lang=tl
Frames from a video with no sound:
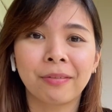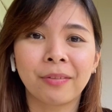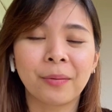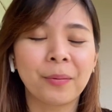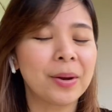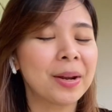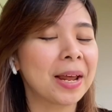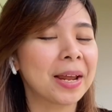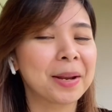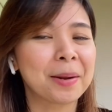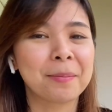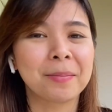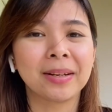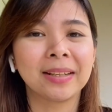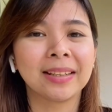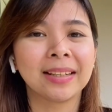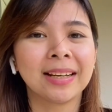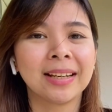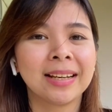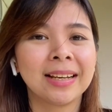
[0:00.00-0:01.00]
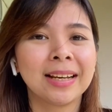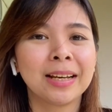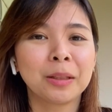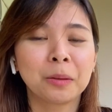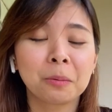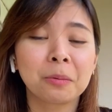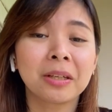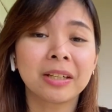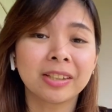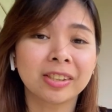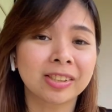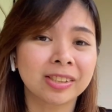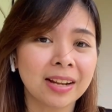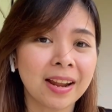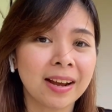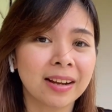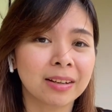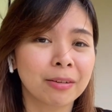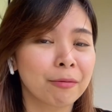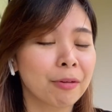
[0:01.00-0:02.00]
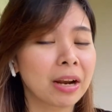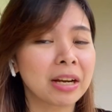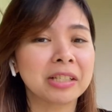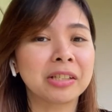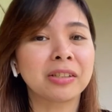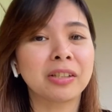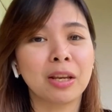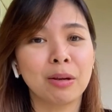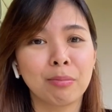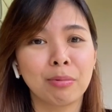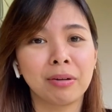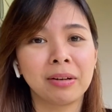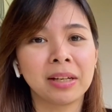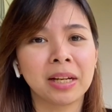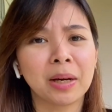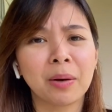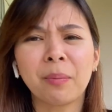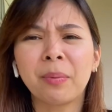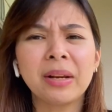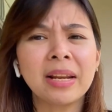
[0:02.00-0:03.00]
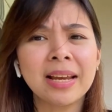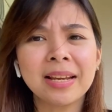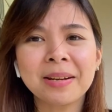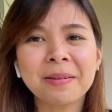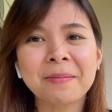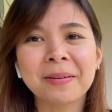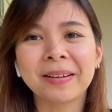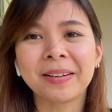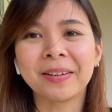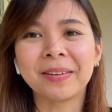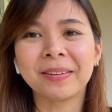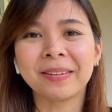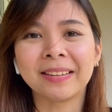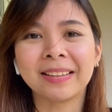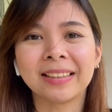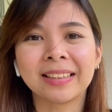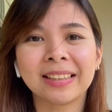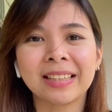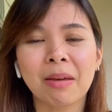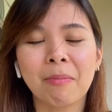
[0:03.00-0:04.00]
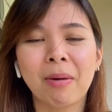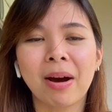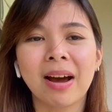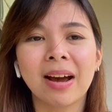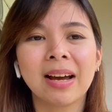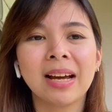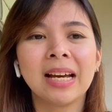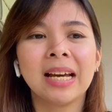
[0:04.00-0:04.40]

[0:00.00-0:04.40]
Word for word: Wala naman. Two years lang, very stable na. Wala naman ganun. ba? Diba?